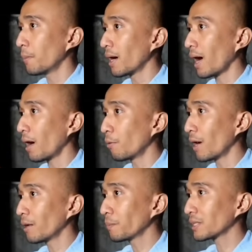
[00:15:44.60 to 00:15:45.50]

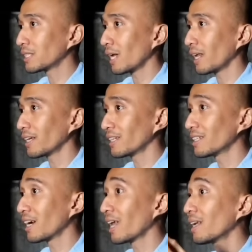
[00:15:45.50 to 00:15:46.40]
mengawal
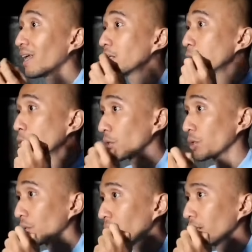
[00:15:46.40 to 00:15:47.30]
perjalanannya dengan
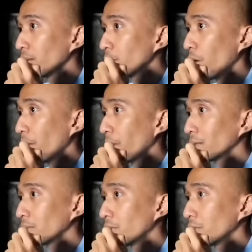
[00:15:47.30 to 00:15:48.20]
nur
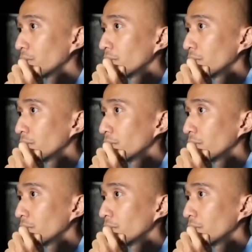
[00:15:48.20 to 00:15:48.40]
Muhammadmu.